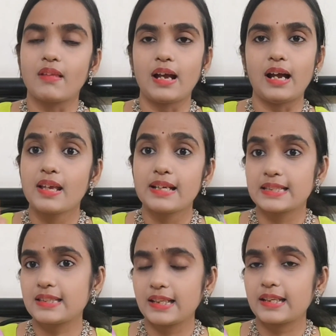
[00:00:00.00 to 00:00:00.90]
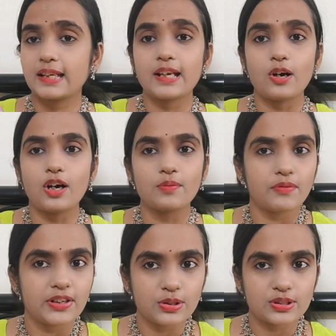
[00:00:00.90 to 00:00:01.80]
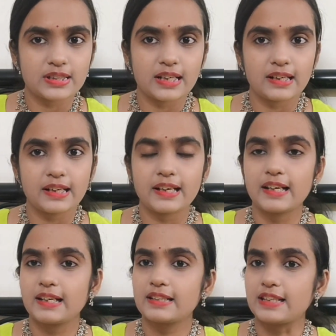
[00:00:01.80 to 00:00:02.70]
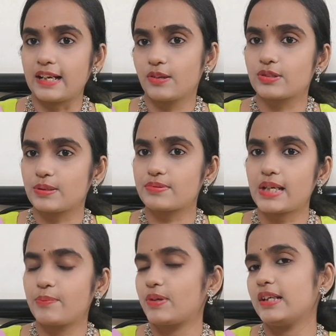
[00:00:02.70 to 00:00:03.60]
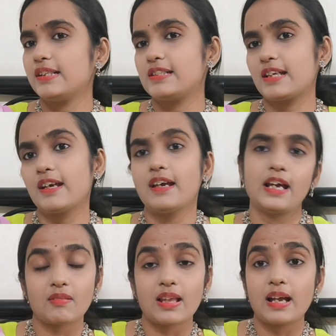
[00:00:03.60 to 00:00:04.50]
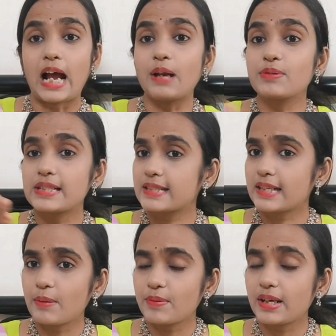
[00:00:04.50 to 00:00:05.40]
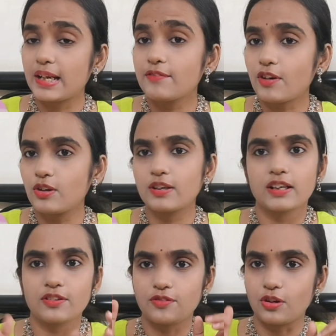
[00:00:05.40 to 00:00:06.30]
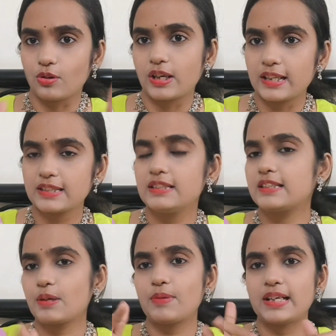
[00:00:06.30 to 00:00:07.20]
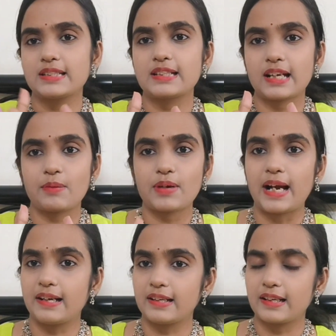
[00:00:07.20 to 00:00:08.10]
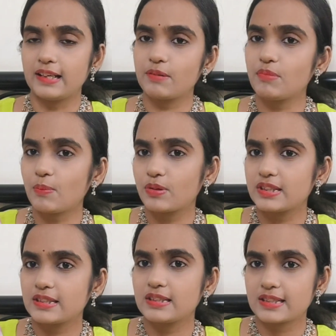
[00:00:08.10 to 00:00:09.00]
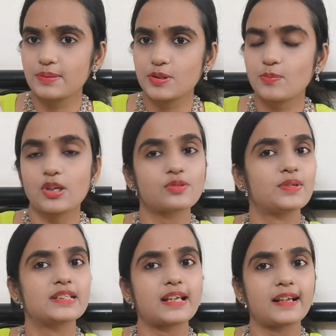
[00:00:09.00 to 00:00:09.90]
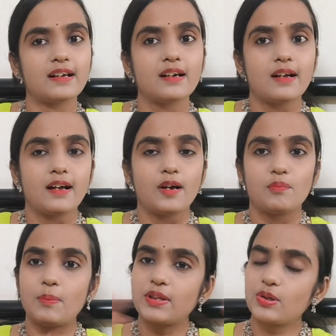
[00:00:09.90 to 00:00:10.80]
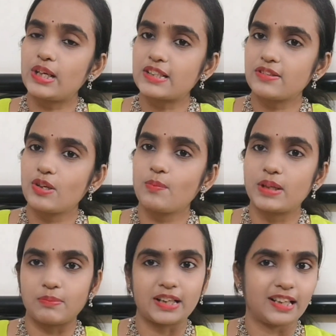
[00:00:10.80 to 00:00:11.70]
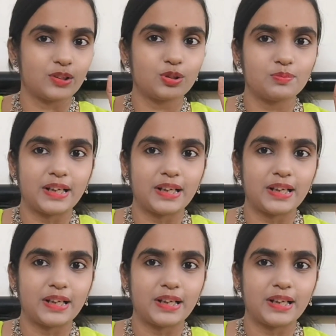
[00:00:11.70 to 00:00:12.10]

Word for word: एंड इस तरीके की और भी वीडियोस देखने के लिए चैनल को सब्सक्राइब कर लीजिए मैं एंड मुझे इंस्टाग्राम पर नहीं फॉलो करें तो फॉलो कर दीजिए मैं इंस्टाग्राम का हैंडल का लिंक भी आपको डिस्क्रिप्शन बॉक्स में मिल जाएगा मैं मिलती हूँ नेक्स्ट वीडियो में तब तक के लिए गुड